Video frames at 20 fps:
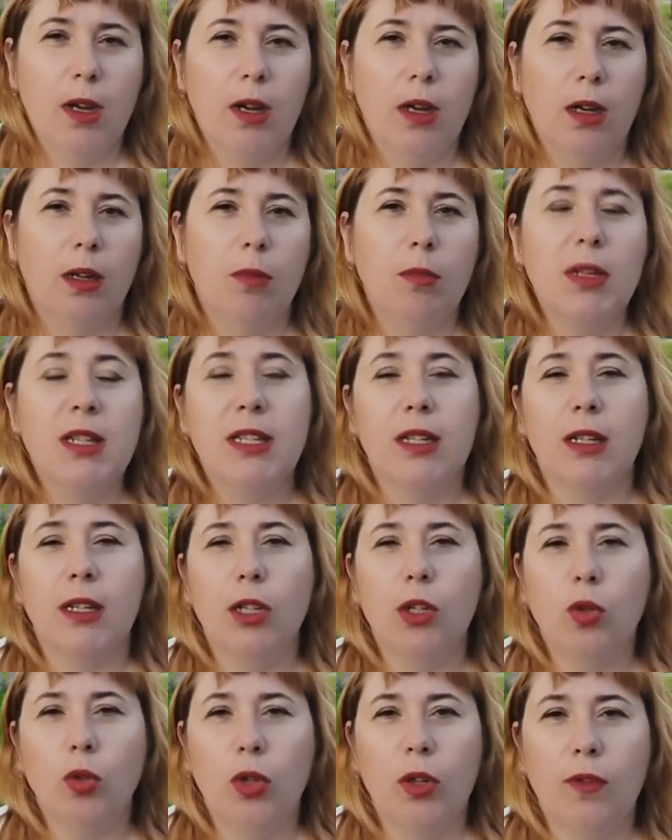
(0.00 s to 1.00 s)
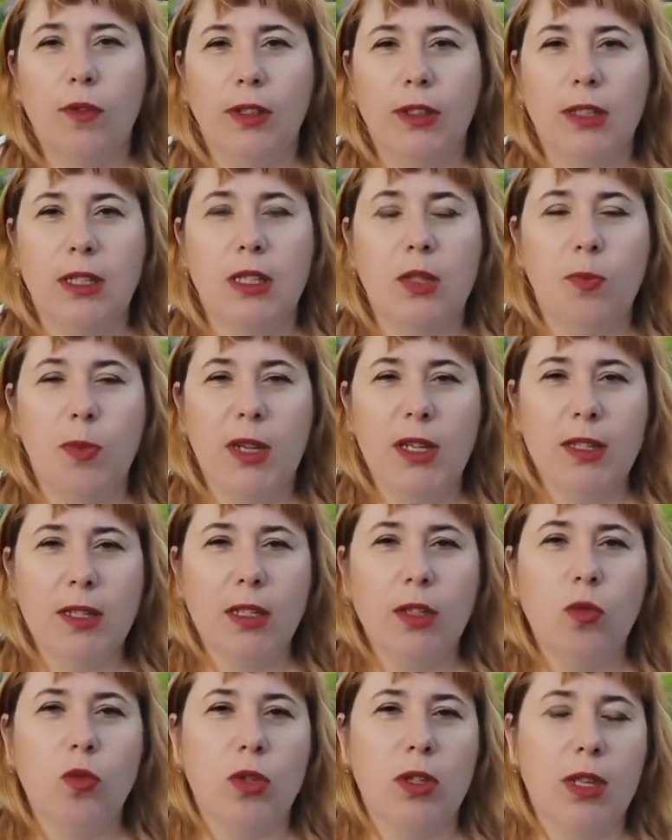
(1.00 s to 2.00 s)
А мы заглянули в этот
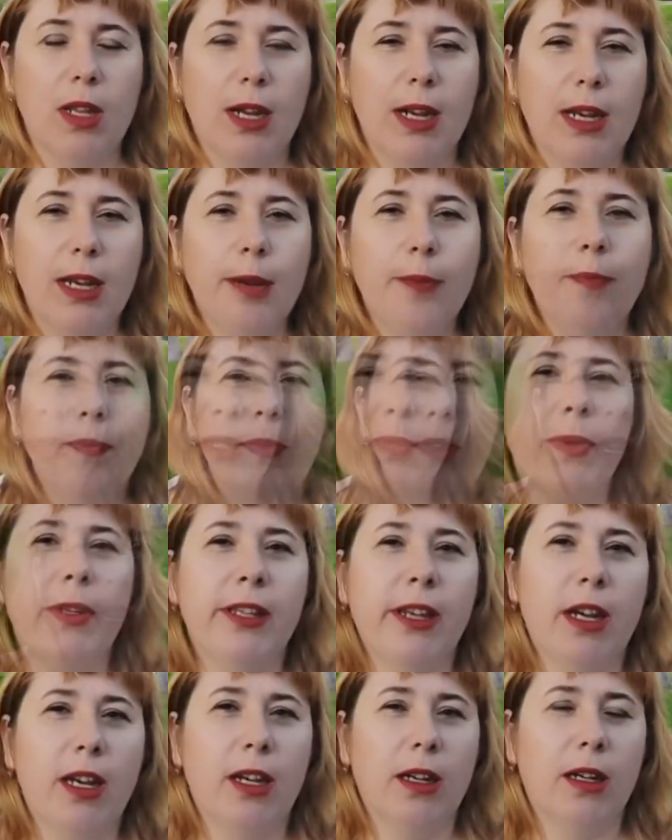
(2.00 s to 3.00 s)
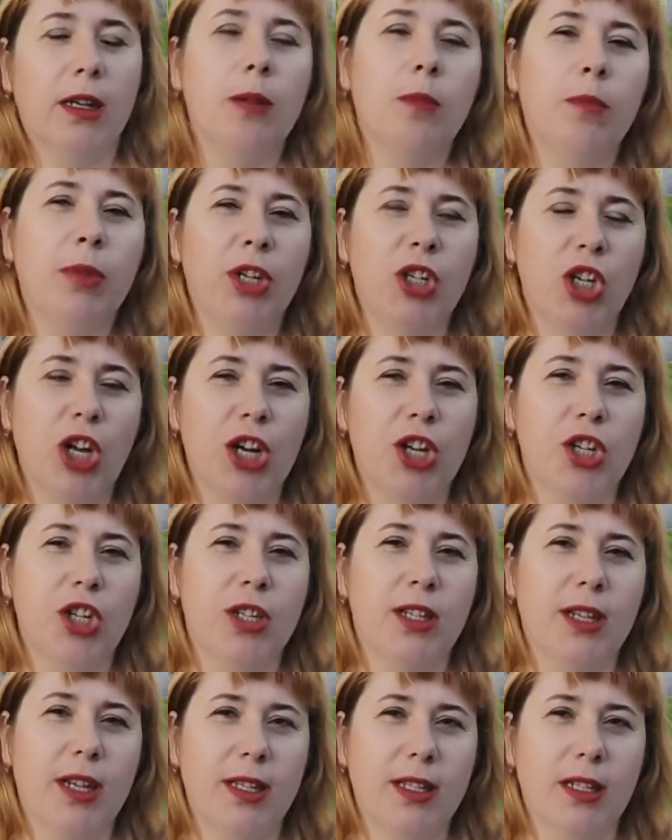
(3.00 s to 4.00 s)
список, узнали, посмотрели ближайший
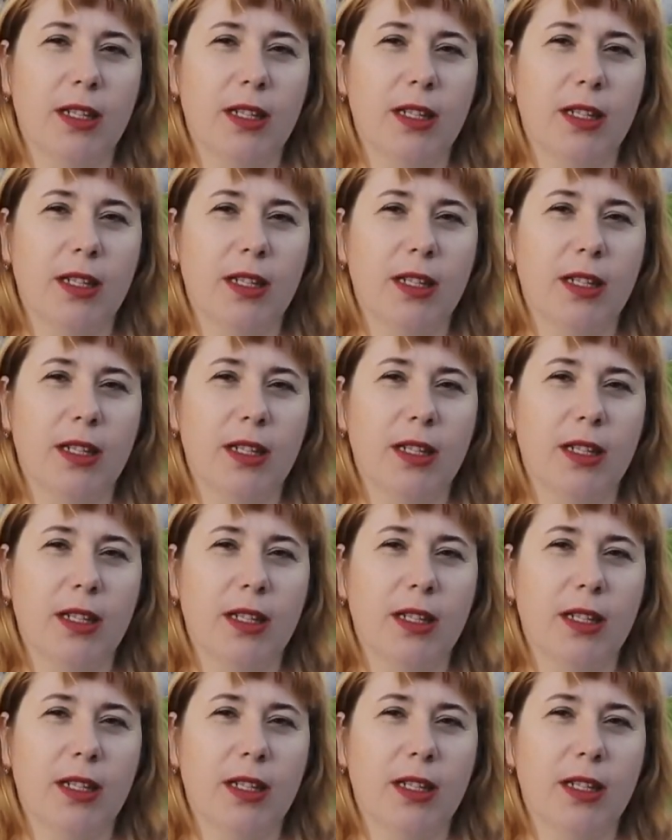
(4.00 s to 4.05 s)
садик